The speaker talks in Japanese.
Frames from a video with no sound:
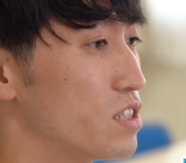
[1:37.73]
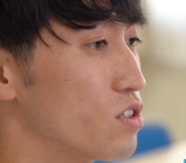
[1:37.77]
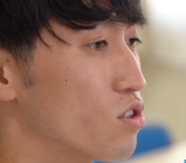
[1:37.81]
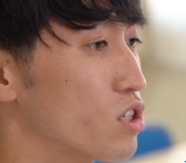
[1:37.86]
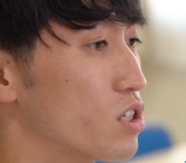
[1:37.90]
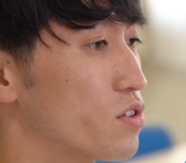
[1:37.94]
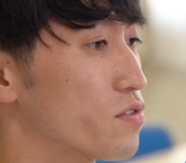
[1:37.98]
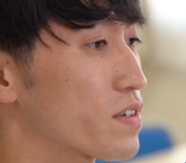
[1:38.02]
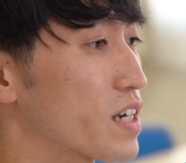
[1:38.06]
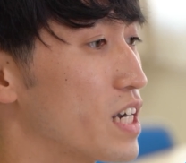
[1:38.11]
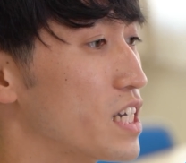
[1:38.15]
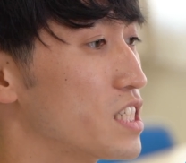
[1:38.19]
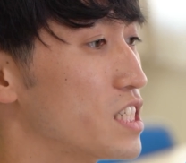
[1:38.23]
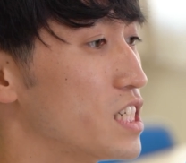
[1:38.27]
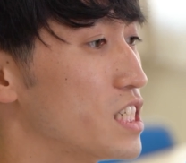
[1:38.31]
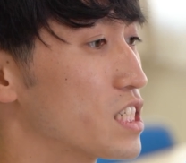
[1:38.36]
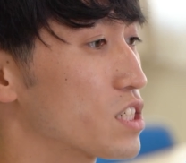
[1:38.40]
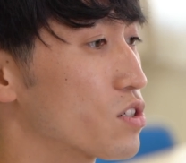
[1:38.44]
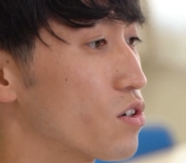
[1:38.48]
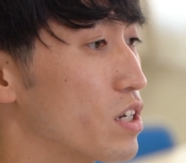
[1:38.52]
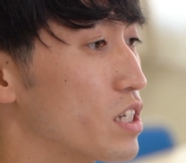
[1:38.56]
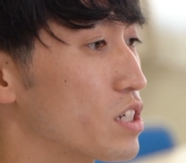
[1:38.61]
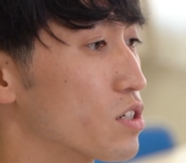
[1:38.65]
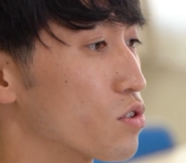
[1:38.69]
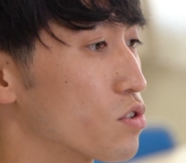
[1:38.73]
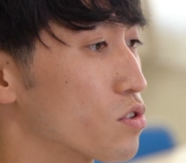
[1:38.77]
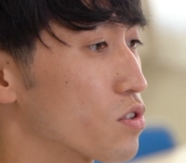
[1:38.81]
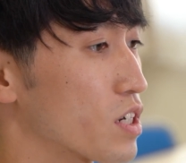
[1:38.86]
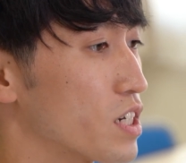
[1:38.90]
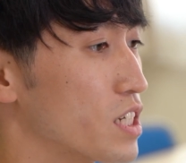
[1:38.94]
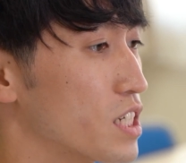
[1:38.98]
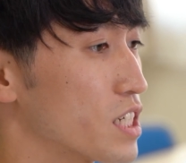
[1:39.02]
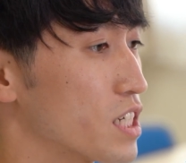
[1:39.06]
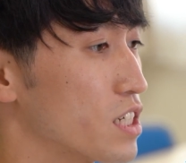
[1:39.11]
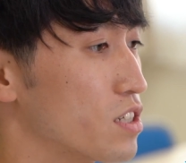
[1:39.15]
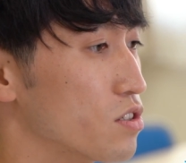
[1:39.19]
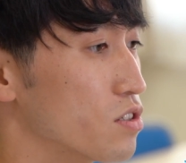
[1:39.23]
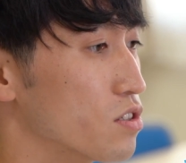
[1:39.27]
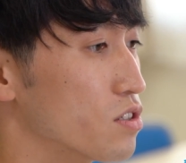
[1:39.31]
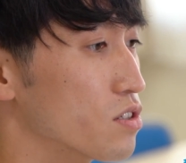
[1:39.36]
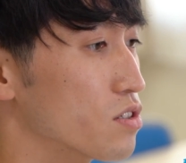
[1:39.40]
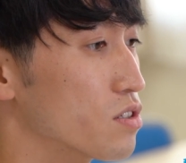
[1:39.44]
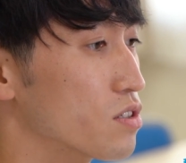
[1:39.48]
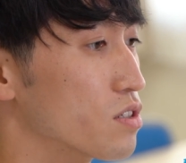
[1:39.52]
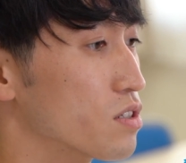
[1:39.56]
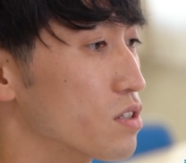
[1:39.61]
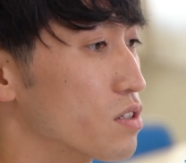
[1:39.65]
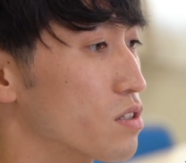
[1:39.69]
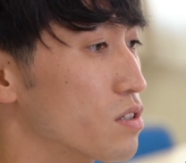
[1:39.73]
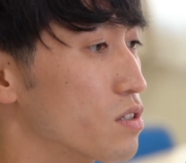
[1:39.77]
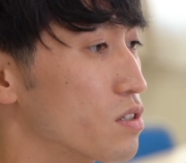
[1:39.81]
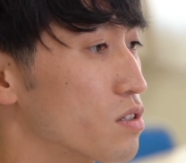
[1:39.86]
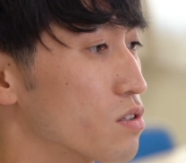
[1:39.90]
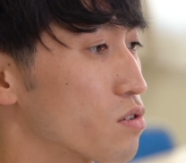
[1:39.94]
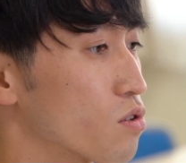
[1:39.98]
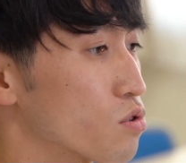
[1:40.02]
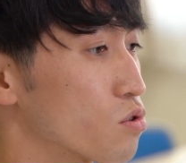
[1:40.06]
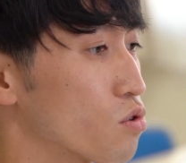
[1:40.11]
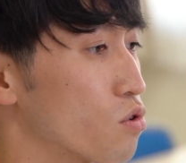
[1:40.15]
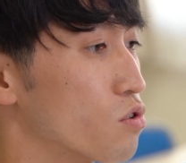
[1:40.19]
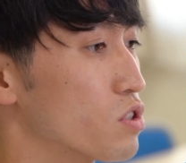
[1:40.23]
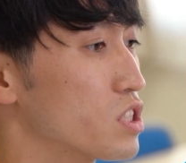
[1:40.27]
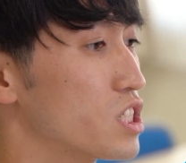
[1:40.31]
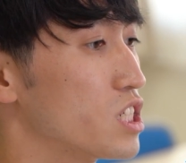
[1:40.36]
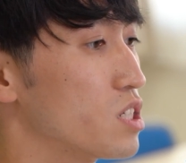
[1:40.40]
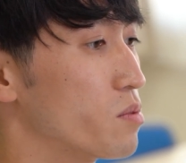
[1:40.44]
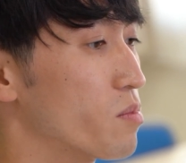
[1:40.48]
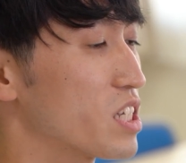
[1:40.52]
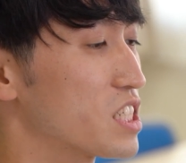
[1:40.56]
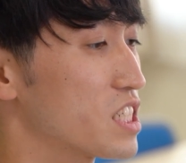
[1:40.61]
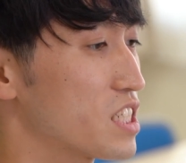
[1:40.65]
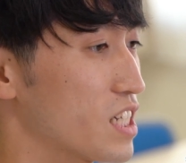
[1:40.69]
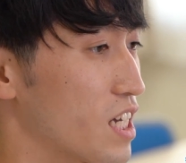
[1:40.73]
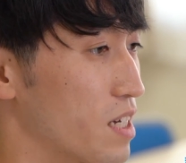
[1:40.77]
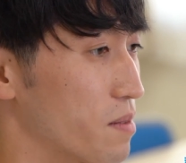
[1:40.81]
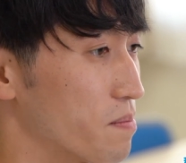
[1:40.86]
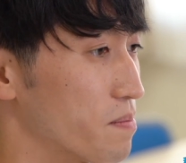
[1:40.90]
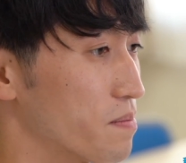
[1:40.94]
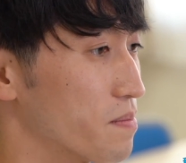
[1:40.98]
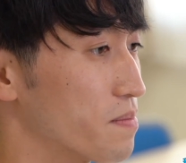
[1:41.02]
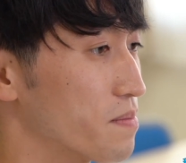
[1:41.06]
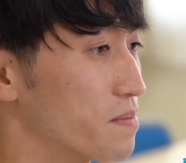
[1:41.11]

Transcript: より深い知識を得ることができることを知りました